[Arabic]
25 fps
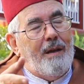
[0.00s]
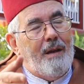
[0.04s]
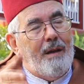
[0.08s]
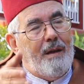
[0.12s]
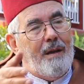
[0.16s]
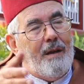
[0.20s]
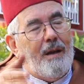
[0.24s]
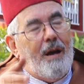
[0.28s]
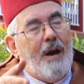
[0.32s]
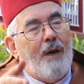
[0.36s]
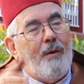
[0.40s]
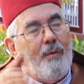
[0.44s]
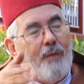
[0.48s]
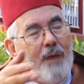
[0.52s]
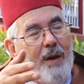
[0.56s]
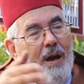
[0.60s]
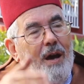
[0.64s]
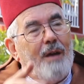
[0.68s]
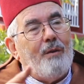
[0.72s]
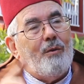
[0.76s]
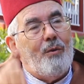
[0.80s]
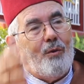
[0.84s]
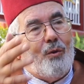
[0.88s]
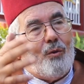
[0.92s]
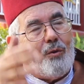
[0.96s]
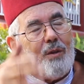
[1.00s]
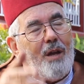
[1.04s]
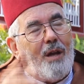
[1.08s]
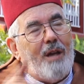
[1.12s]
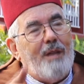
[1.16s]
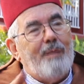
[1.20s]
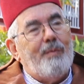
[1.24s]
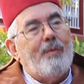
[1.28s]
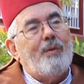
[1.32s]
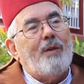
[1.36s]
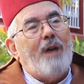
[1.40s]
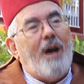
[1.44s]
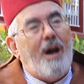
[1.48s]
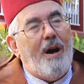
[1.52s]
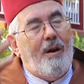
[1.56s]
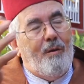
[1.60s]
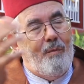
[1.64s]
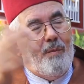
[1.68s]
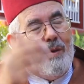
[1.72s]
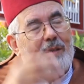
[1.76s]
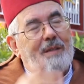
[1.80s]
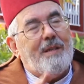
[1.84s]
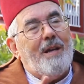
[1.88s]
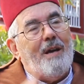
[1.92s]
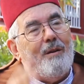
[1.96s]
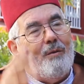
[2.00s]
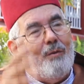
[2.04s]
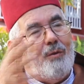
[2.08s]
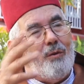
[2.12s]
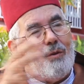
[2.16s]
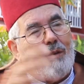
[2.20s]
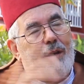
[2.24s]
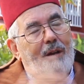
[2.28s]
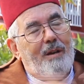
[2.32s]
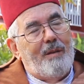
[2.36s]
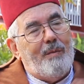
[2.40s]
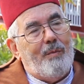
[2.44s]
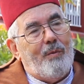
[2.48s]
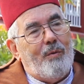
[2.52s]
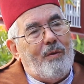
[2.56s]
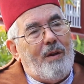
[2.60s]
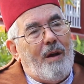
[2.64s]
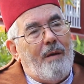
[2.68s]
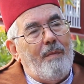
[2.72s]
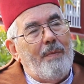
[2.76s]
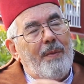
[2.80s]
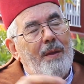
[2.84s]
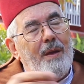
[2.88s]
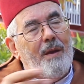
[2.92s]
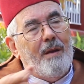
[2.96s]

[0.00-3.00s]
أو كانوا يطالبون أو ما زالوا يطالبون